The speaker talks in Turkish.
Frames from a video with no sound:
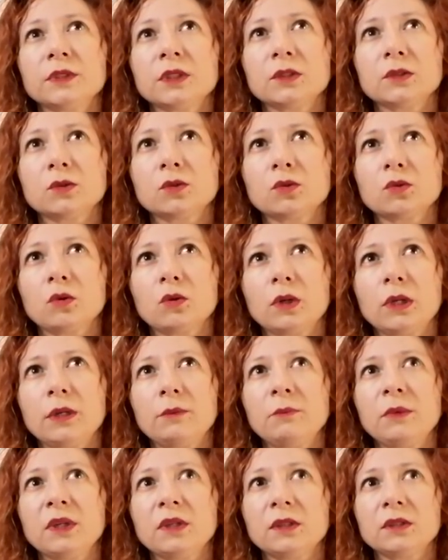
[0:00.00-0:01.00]
nasıl
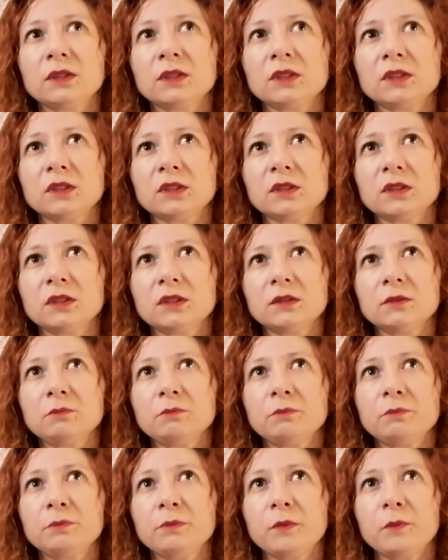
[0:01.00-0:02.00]
söyleyeyim yaratıcının
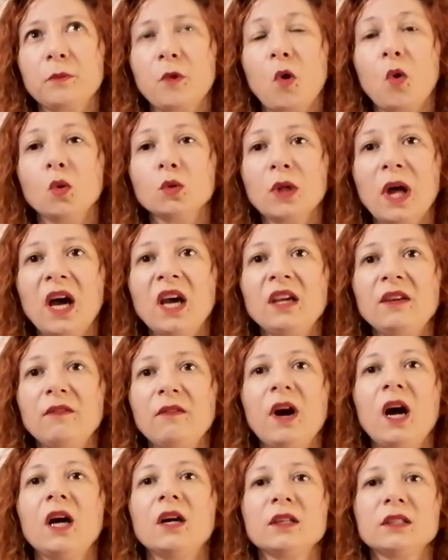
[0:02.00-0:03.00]
onay
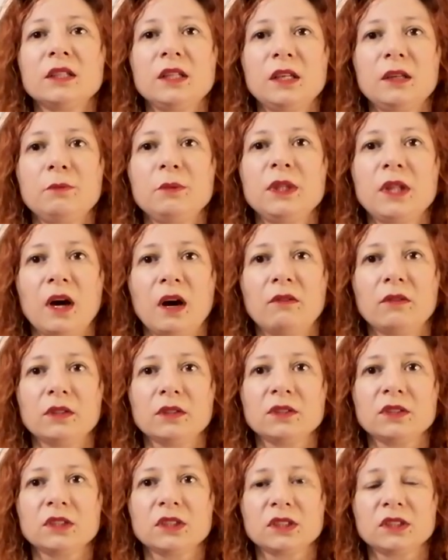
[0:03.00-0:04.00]
verdiği bir
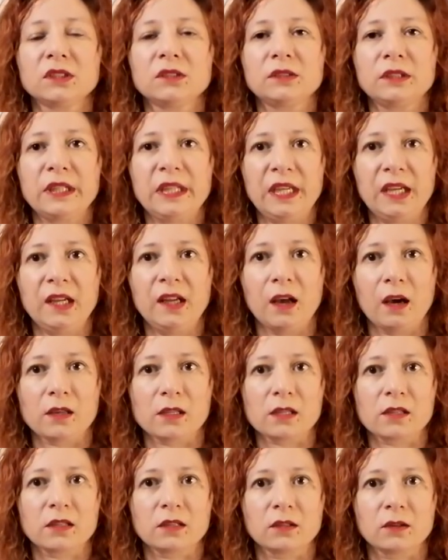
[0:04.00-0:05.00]
davranış değil
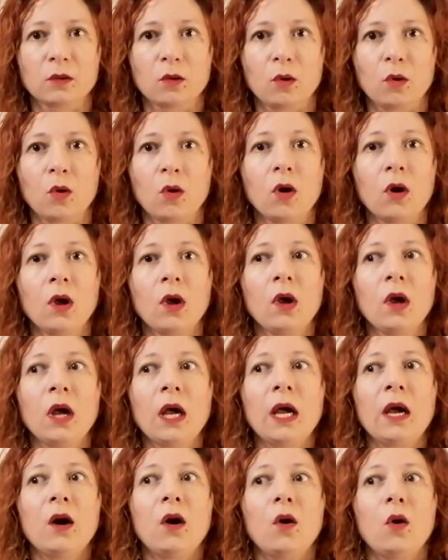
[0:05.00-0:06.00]
aslında o.
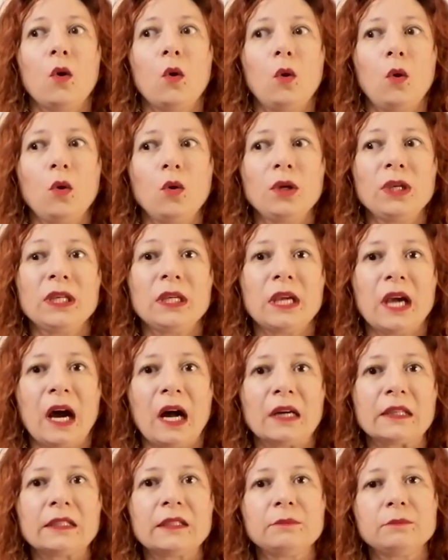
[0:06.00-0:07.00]
O
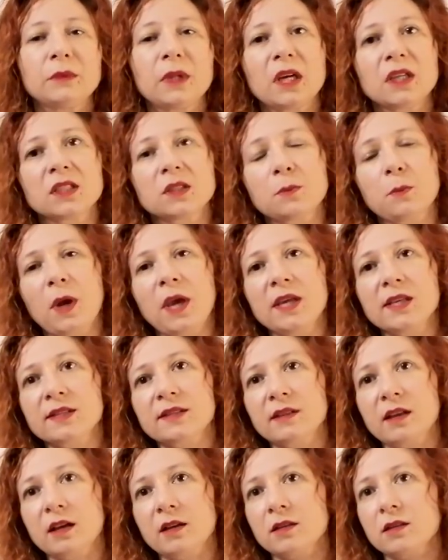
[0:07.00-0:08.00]
yardımlaşma
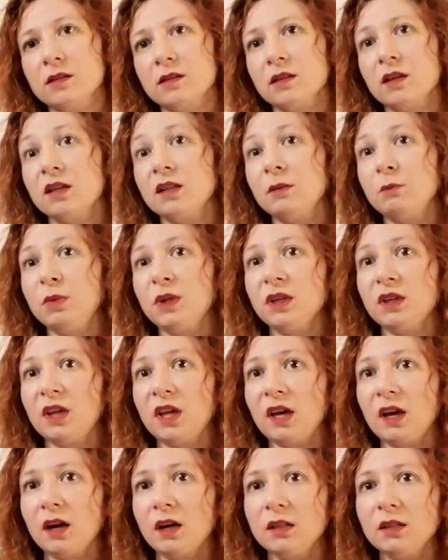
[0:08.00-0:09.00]
esnasında hani
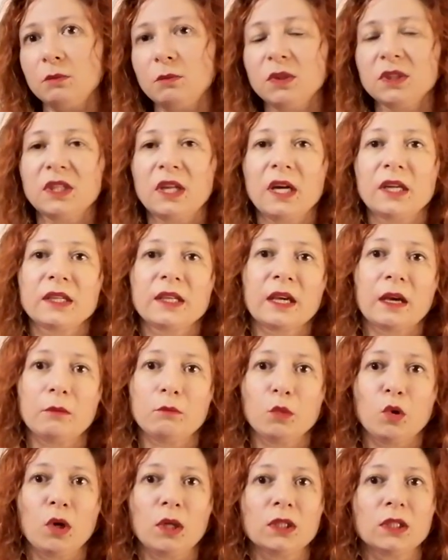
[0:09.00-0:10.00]
birine yardım
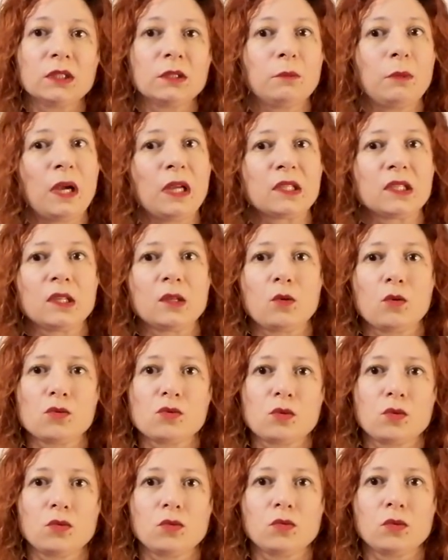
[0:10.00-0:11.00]
ederken bu alanı belki
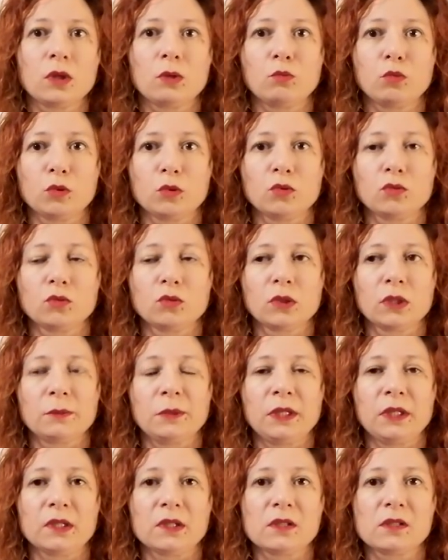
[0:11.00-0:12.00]
göz önünde
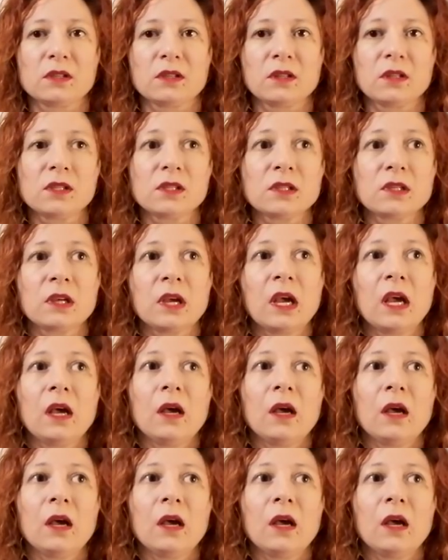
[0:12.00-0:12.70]
bulundurabilirsiniz.